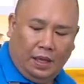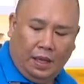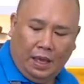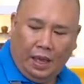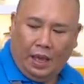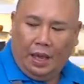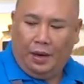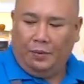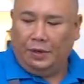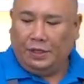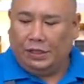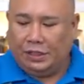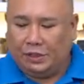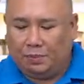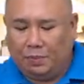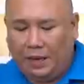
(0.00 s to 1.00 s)
And we
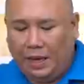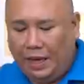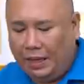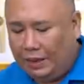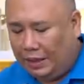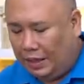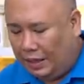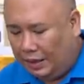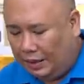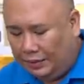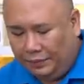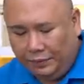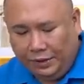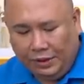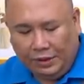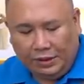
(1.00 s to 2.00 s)
just plate our
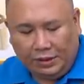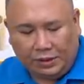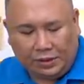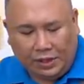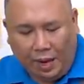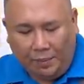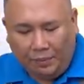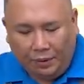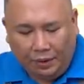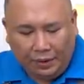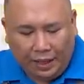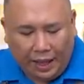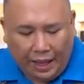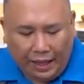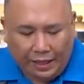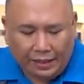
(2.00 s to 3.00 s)
scrambled
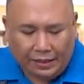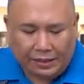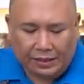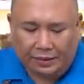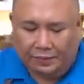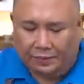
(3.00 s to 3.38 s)
eggs